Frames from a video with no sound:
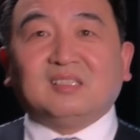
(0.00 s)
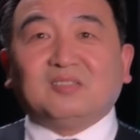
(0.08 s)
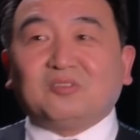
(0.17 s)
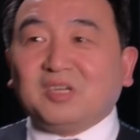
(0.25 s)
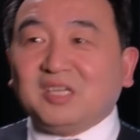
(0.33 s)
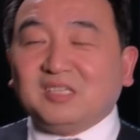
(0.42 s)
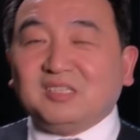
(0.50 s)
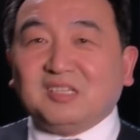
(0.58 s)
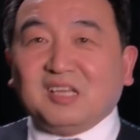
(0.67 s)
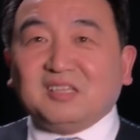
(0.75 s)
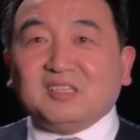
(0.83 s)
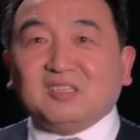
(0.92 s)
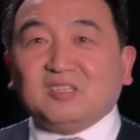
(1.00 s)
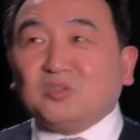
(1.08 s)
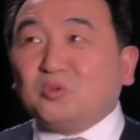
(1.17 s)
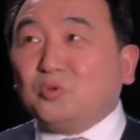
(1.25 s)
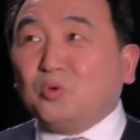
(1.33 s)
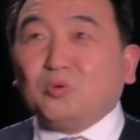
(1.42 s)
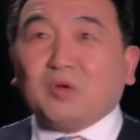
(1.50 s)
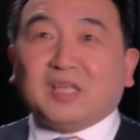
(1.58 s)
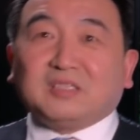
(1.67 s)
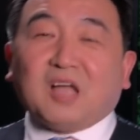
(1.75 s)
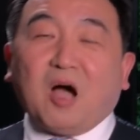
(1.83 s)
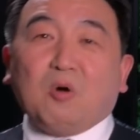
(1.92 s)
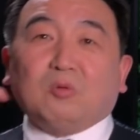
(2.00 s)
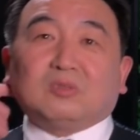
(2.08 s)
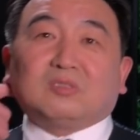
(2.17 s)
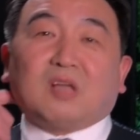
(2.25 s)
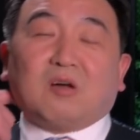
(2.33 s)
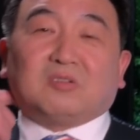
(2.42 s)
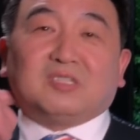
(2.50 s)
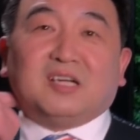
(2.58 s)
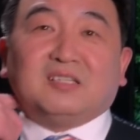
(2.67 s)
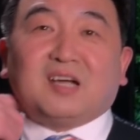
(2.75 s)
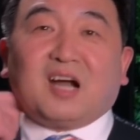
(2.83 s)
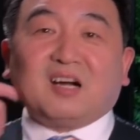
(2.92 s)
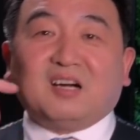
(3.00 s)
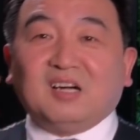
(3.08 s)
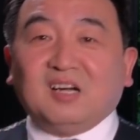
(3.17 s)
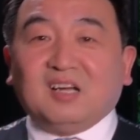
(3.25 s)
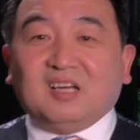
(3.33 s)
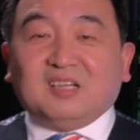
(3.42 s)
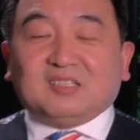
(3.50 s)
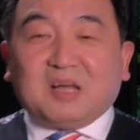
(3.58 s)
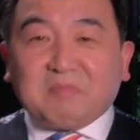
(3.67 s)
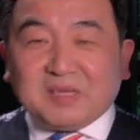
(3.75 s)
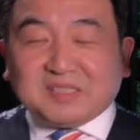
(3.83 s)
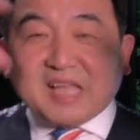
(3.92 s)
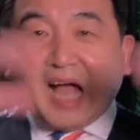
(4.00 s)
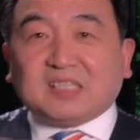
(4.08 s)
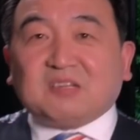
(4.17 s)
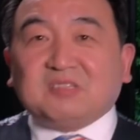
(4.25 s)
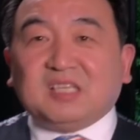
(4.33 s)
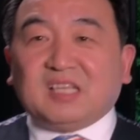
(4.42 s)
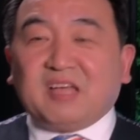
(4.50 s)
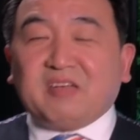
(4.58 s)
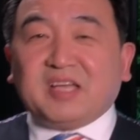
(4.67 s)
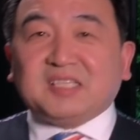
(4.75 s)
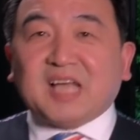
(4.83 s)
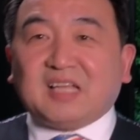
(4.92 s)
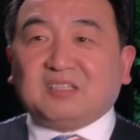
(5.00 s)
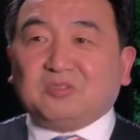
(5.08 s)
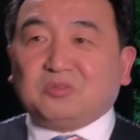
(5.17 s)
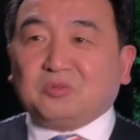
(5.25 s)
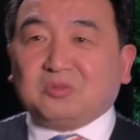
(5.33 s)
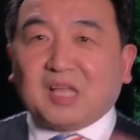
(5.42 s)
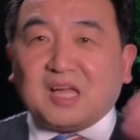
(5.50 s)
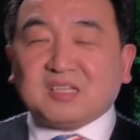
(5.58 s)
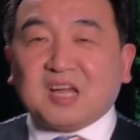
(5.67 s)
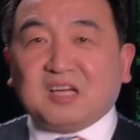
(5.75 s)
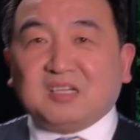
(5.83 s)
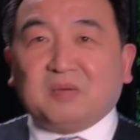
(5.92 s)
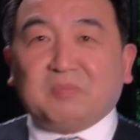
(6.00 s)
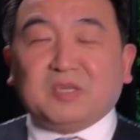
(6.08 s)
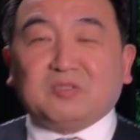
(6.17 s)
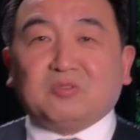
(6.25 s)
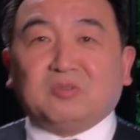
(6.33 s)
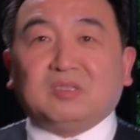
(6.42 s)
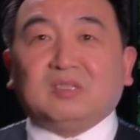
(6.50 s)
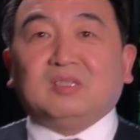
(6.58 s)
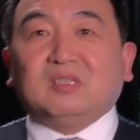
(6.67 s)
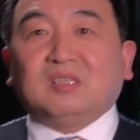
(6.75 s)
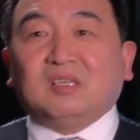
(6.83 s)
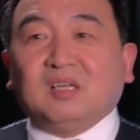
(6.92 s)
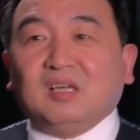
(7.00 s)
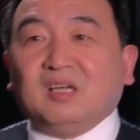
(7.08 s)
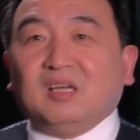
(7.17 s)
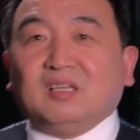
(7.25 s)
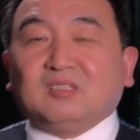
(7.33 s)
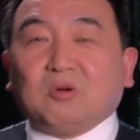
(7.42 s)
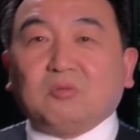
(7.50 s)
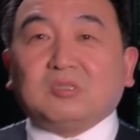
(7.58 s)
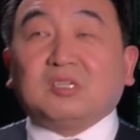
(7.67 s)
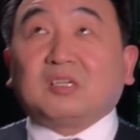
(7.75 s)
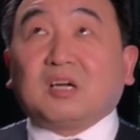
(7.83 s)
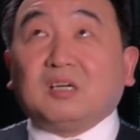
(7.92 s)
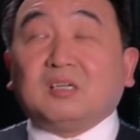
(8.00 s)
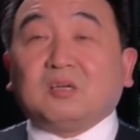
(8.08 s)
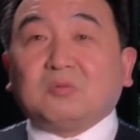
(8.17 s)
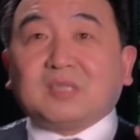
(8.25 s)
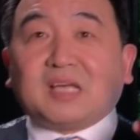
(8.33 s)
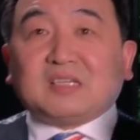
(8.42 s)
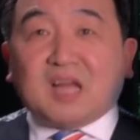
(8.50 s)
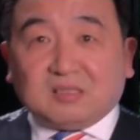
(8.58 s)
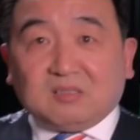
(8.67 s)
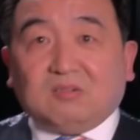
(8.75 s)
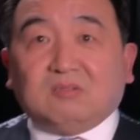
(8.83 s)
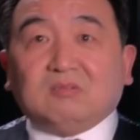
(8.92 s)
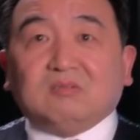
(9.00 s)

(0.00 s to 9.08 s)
所以人就永远倒到了人这儿。当被打到伊甸园下的时候，他善恶并存，都是根儿都在上头，